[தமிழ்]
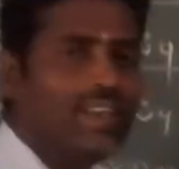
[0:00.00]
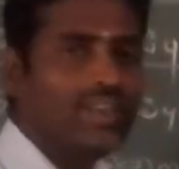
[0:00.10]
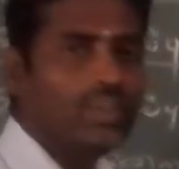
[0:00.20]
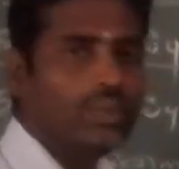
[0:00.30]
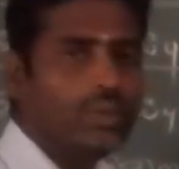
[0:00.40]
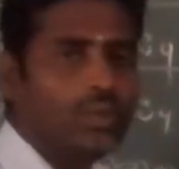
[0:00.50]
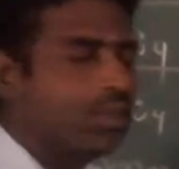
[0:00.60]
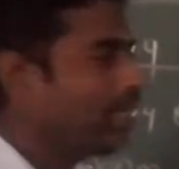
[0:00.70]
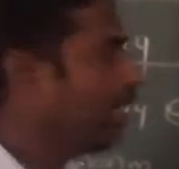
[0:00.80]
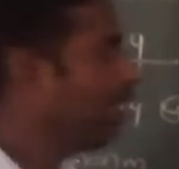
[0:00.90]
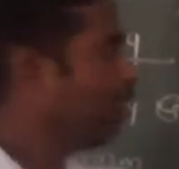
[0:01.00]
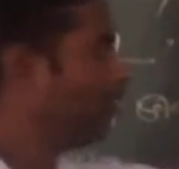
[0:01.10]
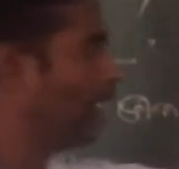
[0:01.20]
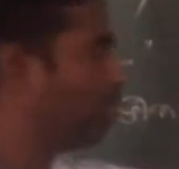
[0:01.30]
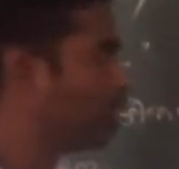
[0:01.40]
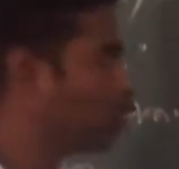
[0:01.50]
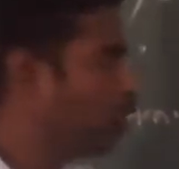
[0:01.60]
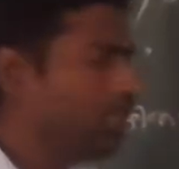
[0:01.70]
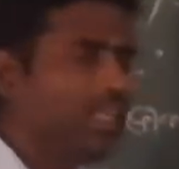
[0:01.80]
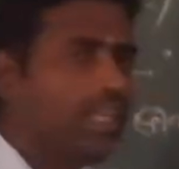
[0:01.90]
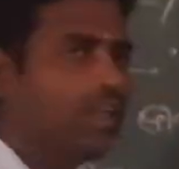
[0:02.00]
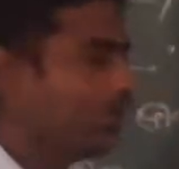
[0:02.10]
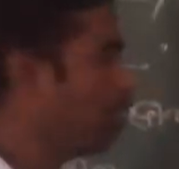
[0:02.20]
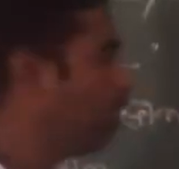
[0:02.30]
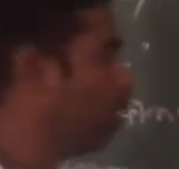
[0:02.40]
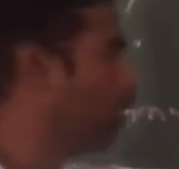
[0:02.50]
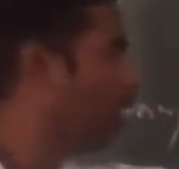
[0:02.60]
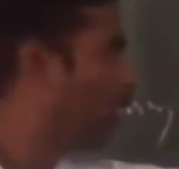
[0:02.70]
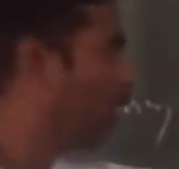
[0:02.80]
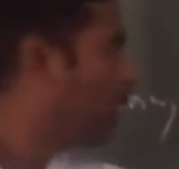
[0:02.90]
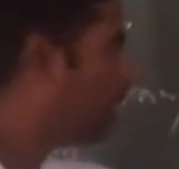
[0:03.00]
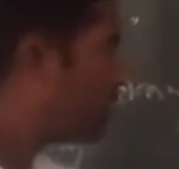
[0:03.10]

வந்து விழுவோம் ஏன்னா இது வேகமாக சுற்றிக்கிட்டே இருக்கும் அதிக